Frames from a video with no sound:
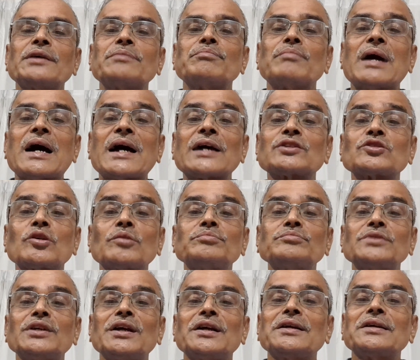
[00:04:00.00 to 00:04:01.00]
এই মায়াজম
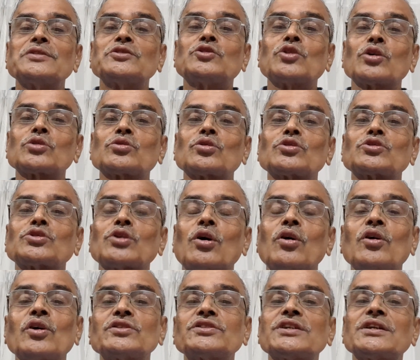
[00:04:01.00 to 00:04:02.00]
যত
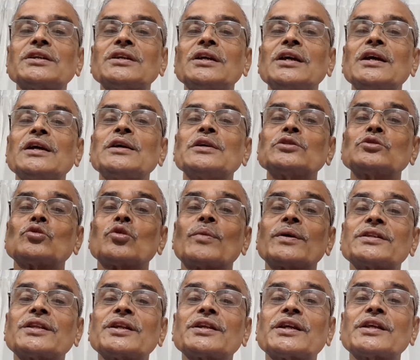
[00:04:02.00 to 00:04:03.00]
সহজে
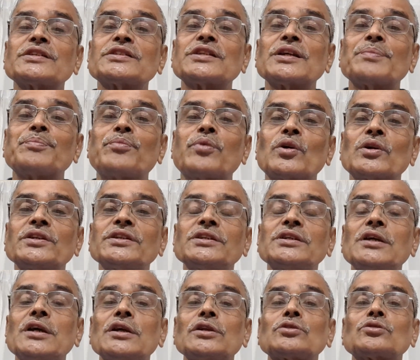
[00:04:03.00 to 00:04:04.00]
তোমাদের কাছে বলি
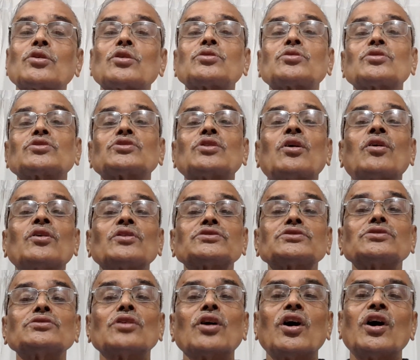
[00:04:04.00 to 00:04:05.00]
তত সহজ
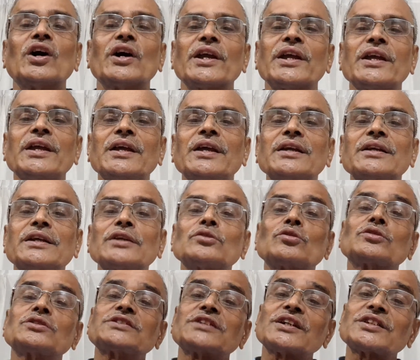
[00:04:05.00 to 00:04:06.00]
নয় কিন্তু
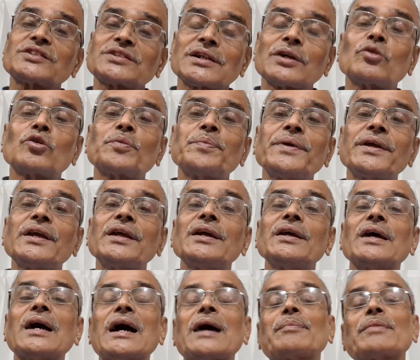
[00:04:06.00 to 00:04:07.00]
চেষ্টা করবে
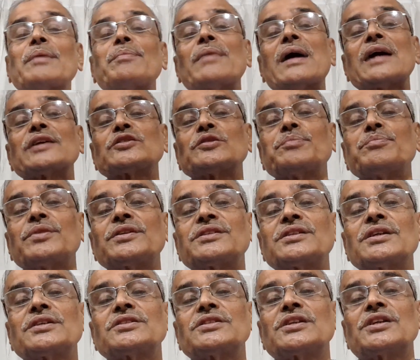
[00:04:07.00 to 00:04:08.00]
আমরা মায়াজম
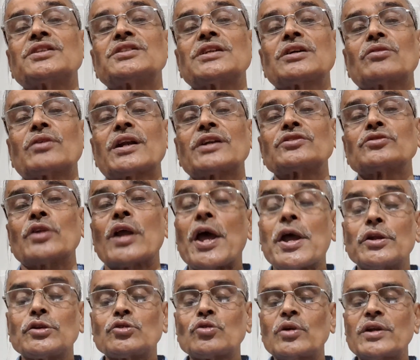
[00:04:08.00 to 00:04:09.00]
ভিত্তিক চিকিৎসা করার জন্য
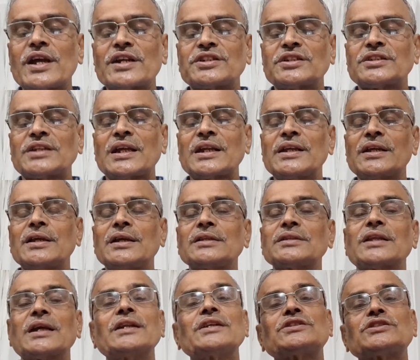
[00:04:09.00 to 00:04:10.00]
চলে আসি তাহলে
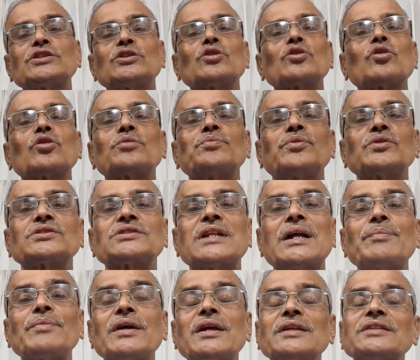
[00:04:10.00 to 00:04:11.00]
তাহলে চিররোগ
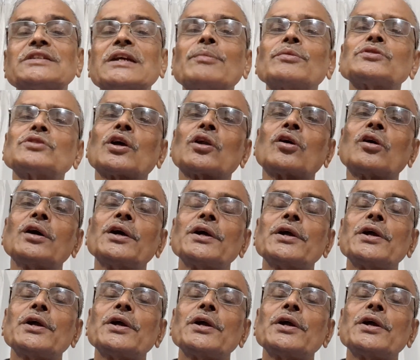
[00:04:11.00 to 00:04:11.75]
বুঝলাম যেমন ধরো